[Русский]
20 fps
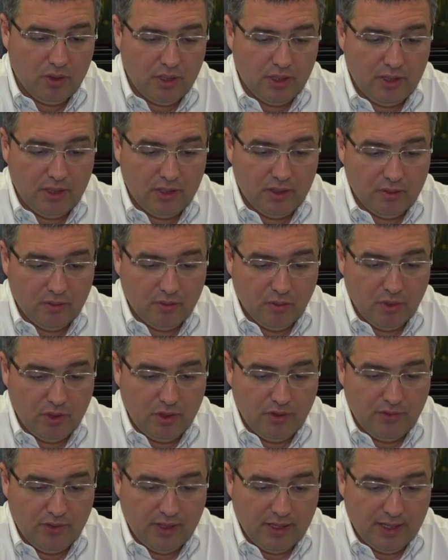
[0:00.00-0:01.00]
Он один
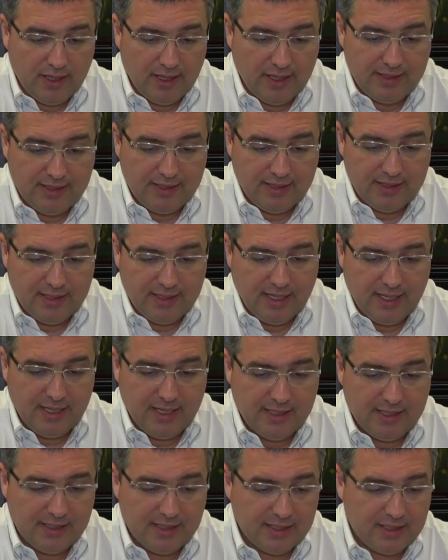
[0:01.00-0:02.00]
модификер
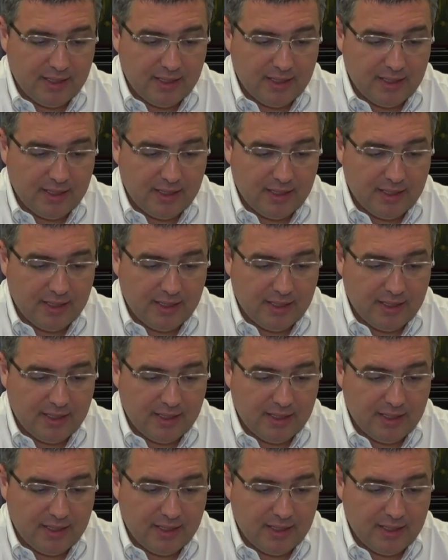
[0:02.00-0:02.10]
лесентяли есть